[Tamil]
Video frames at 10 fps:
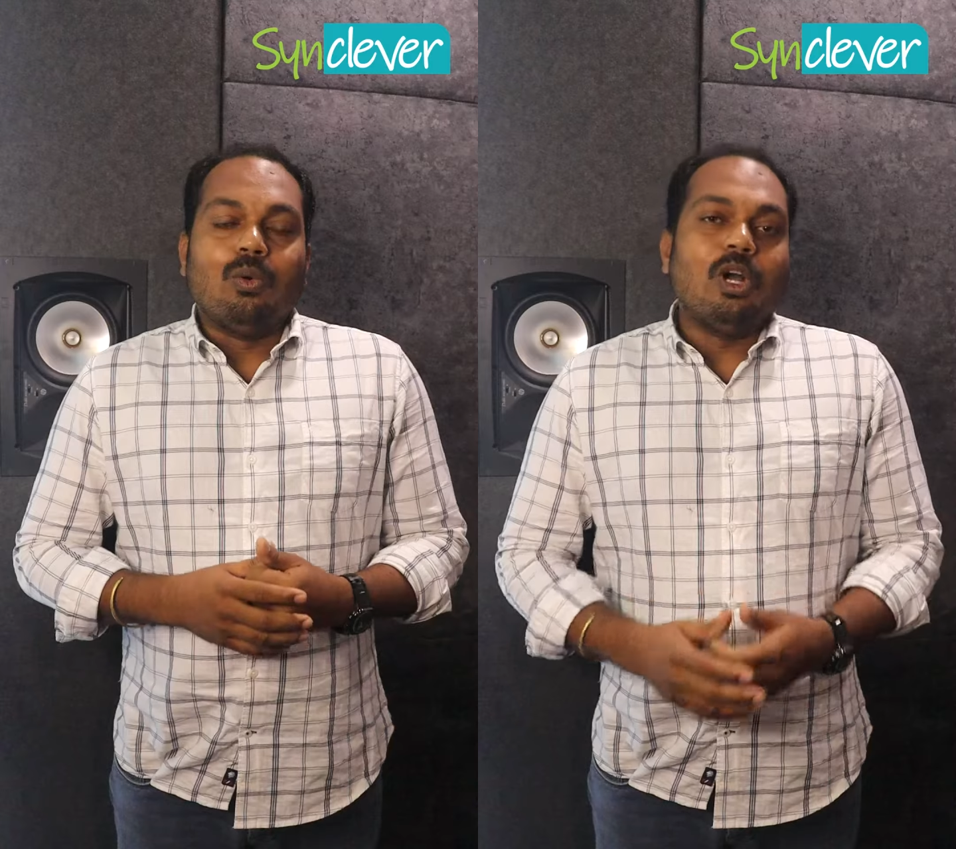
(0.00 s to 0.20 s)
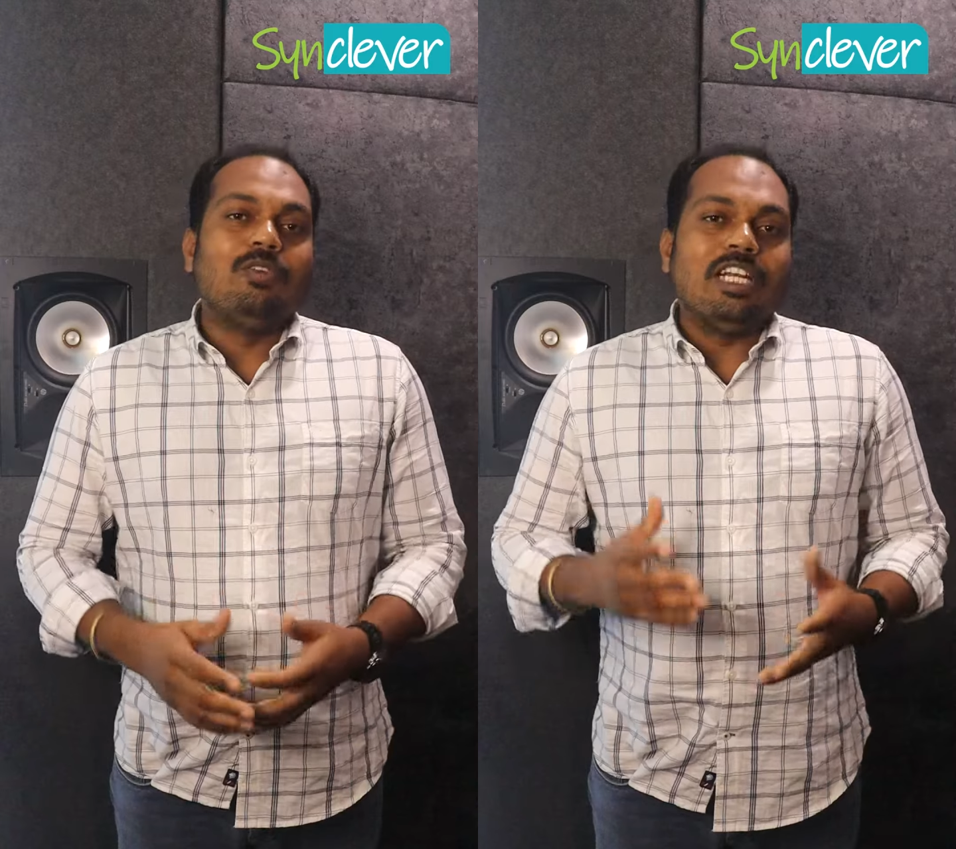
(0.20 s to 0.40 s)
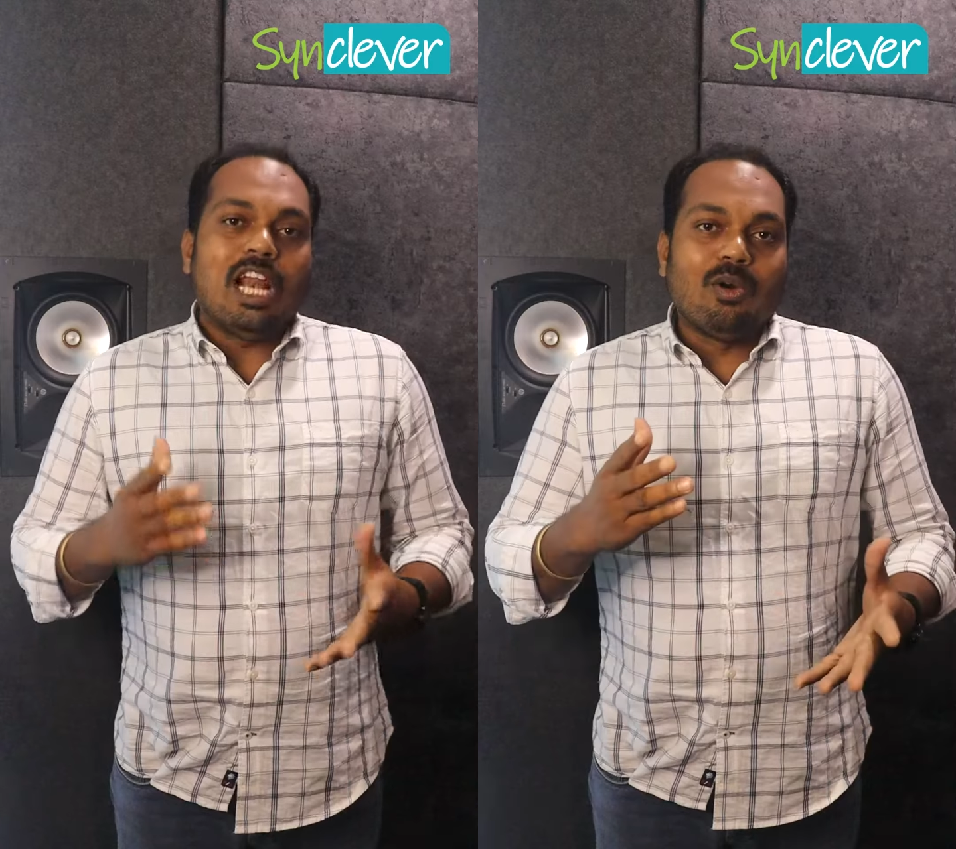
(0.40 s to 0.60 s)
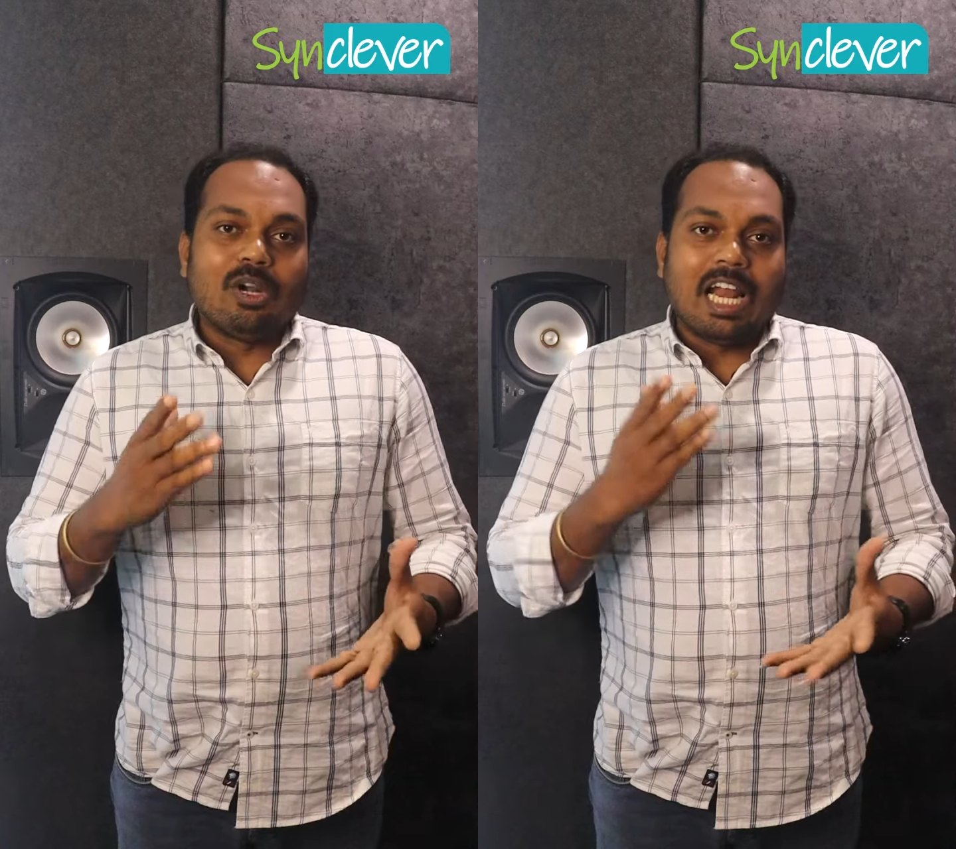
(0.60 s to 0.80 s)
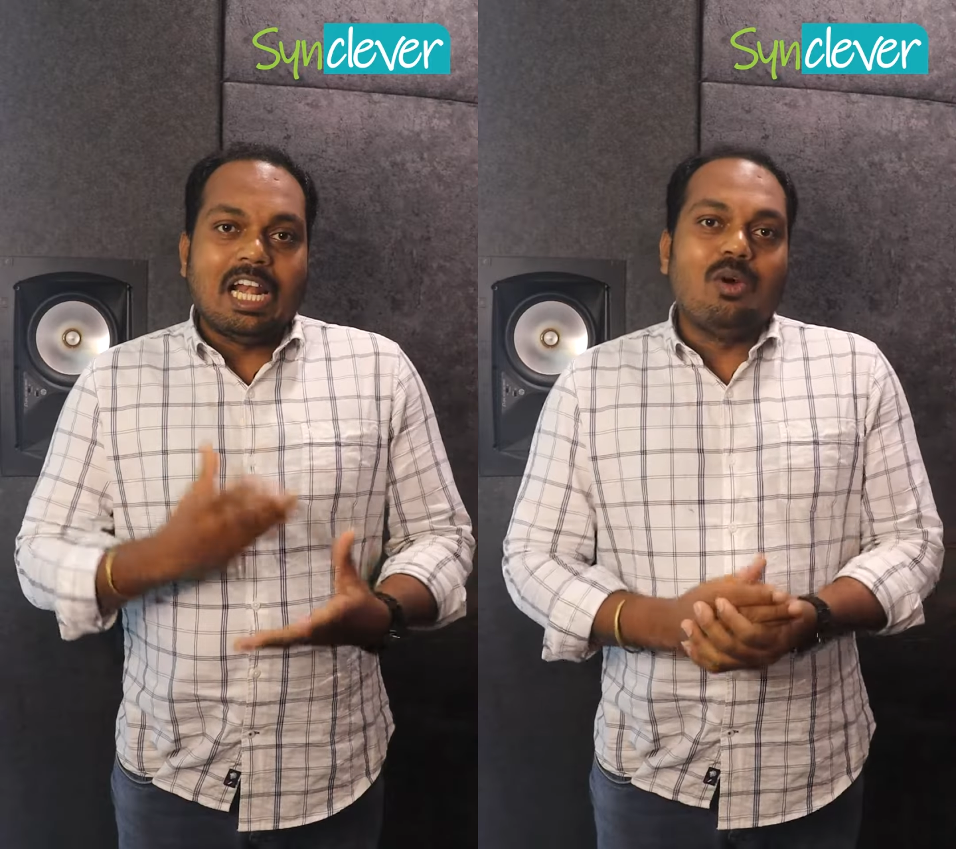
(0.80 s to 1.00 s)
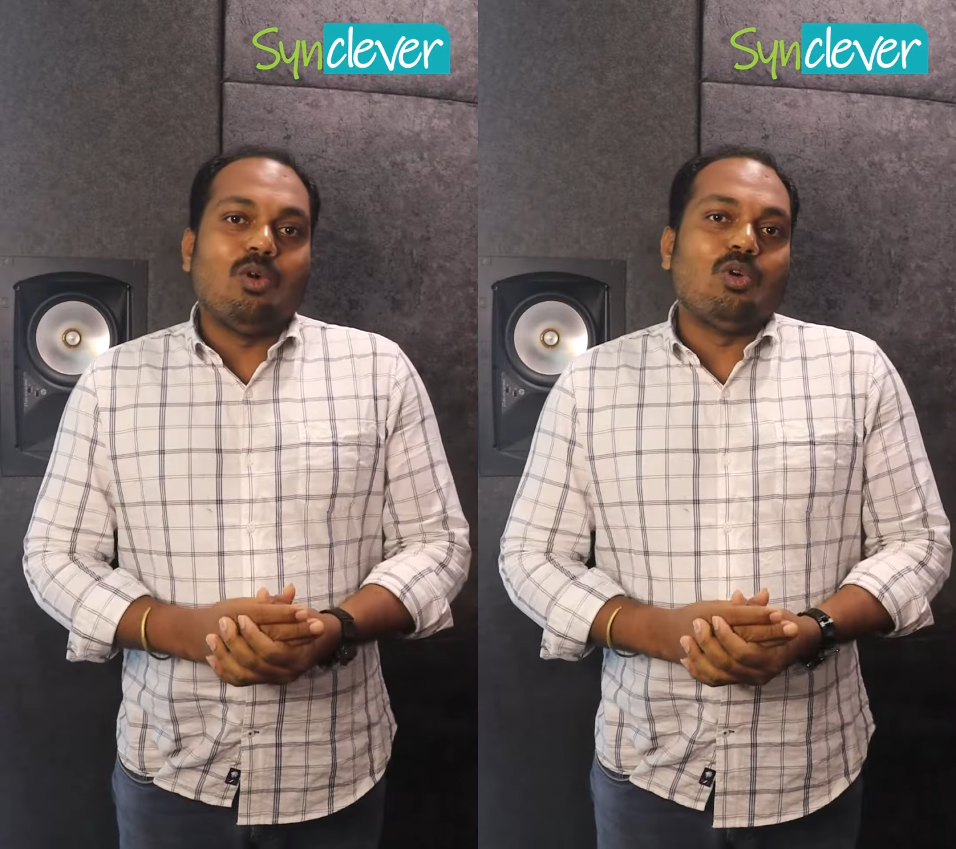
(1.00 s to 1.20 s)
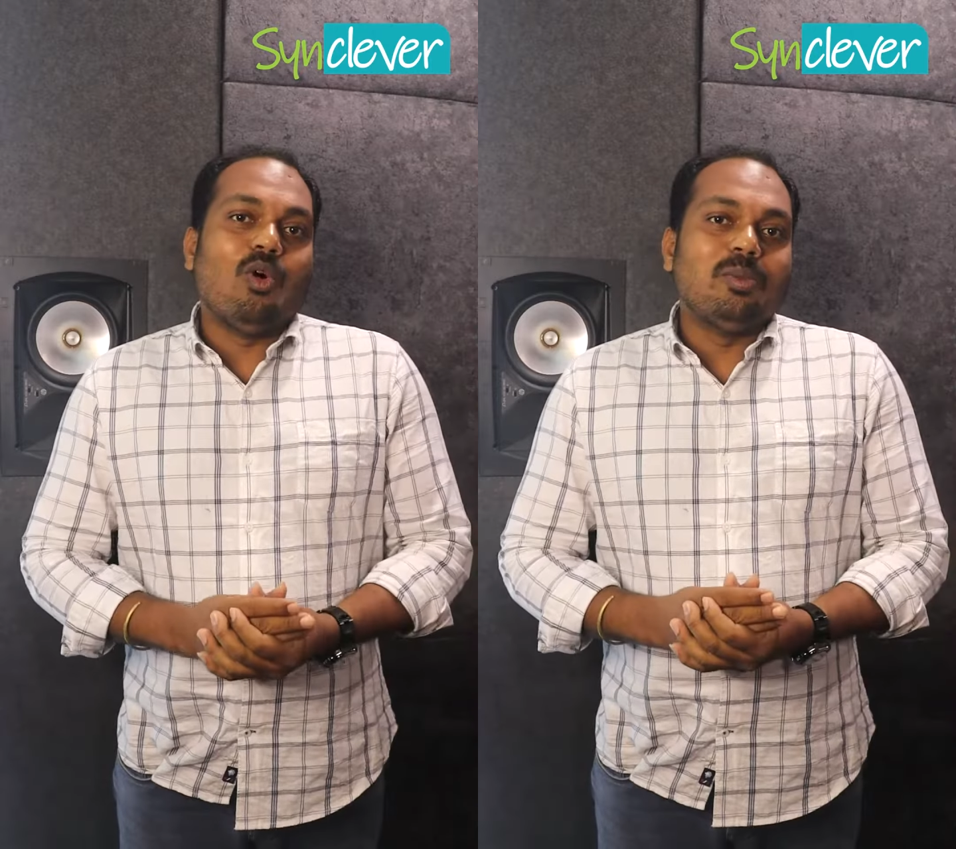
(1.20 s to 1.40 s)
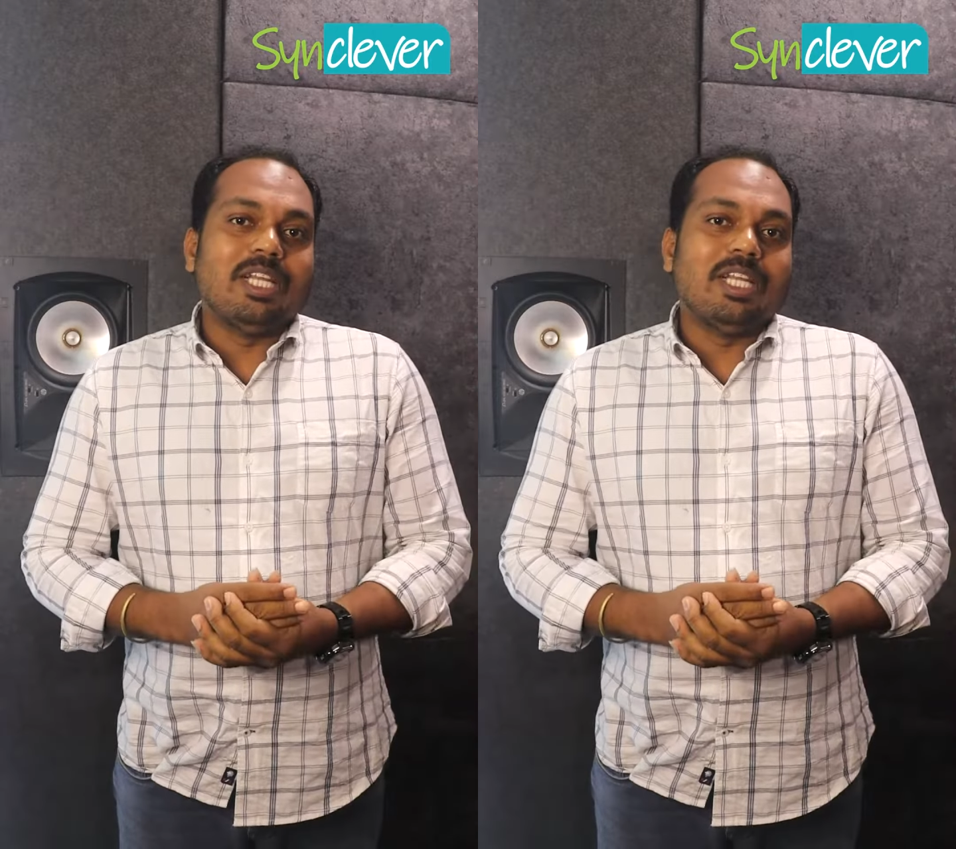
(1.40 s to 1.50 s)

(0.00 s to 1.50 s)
உங்க வீட்டுல ஒரு நல்ல ஒரு ஹோம்